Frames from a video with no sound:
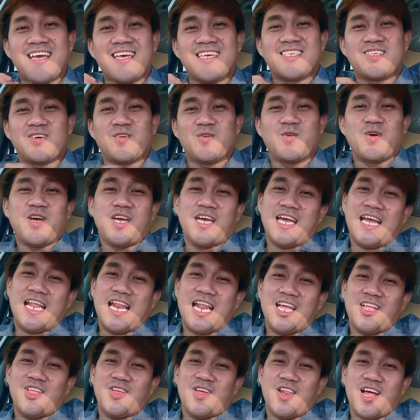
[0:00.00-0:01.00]
So,
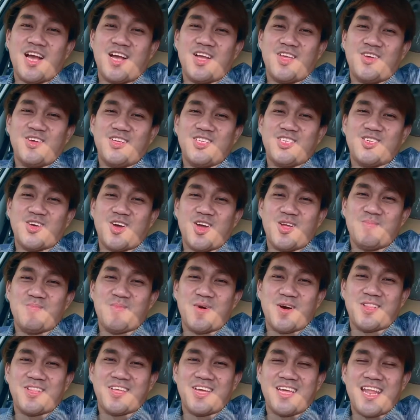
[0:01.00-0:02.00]
click nyo lang yung join
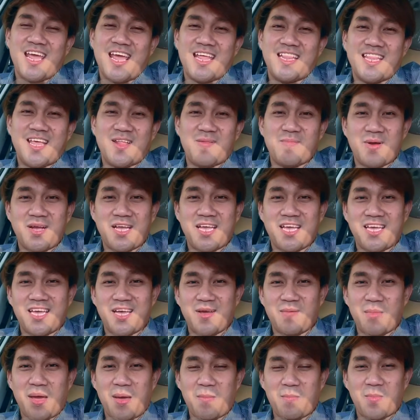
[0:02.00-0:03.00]
button and then
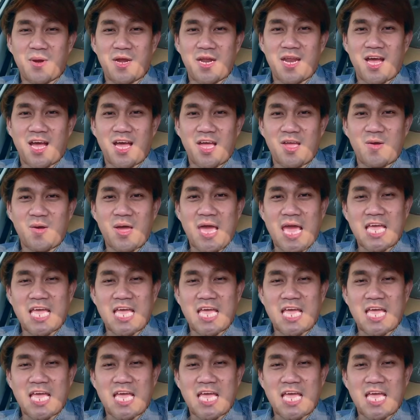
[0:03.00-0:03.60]
magiging member na kayo.